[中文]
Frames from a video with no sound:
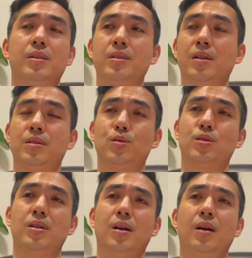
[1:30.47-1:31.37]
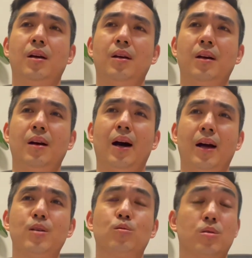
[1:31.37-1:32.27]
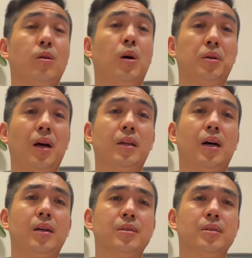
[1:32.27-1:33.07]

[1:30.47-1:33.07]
以前是还有时候还会打打。